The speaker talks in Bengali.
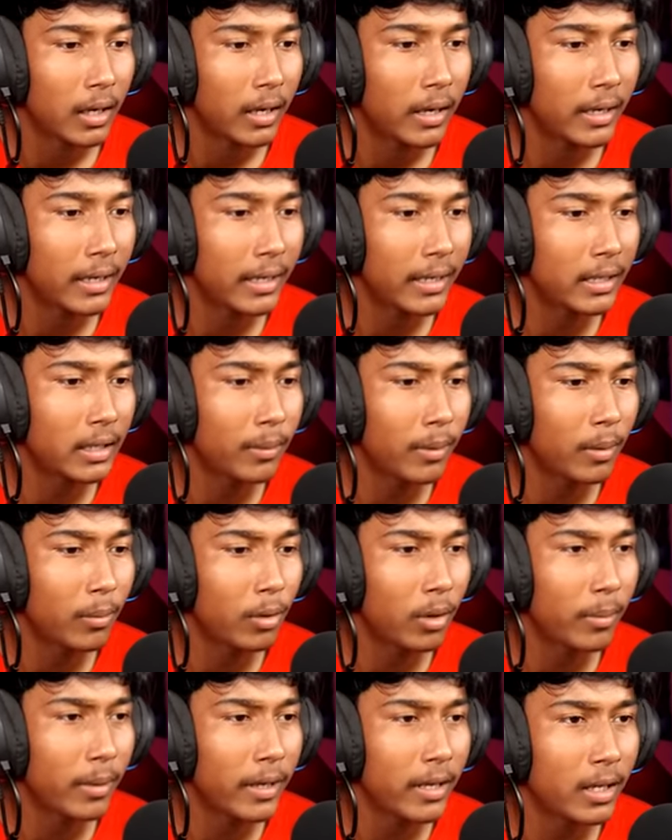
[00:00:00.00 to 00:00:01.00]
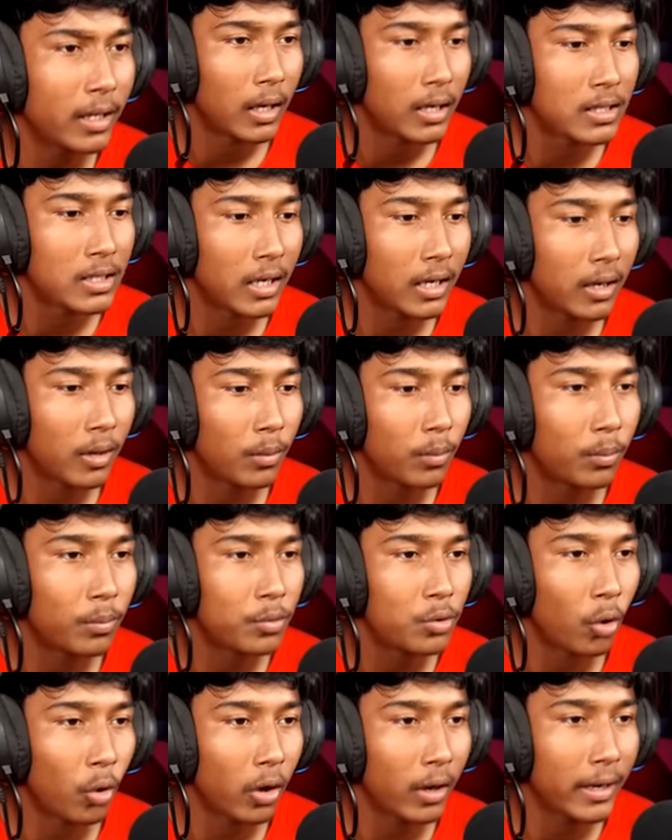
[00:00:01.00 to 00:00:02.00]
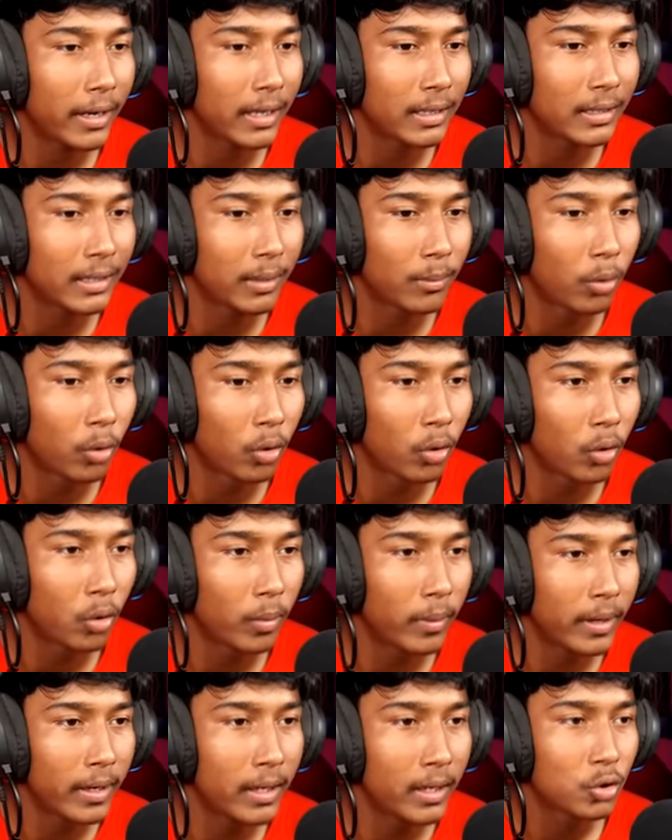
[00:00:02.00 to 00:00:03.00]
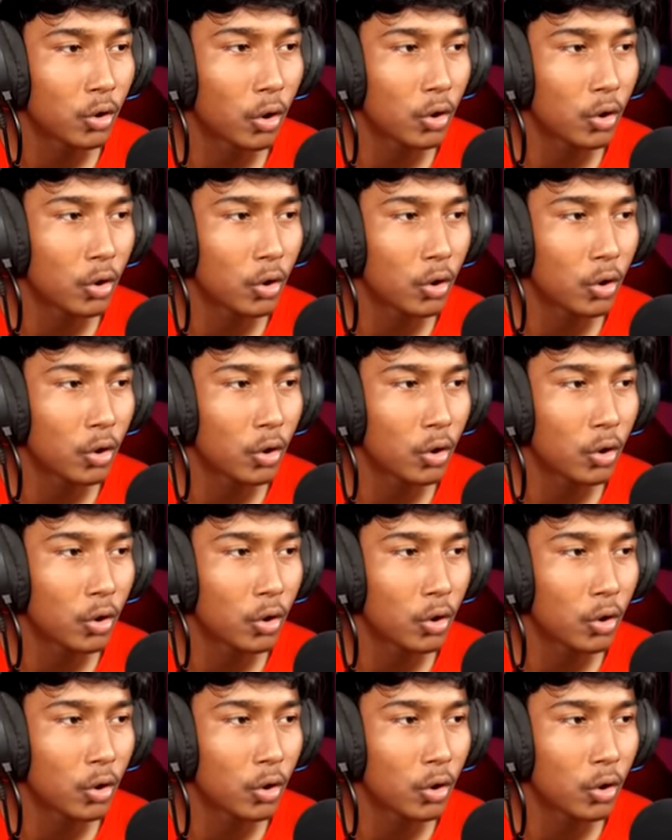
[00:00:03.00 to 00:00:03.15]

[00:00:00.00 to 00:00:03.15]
আর এটা খেতে পারবো না ভাই আচ্ছা জল এখান থেকে ভরে নেবো ভাই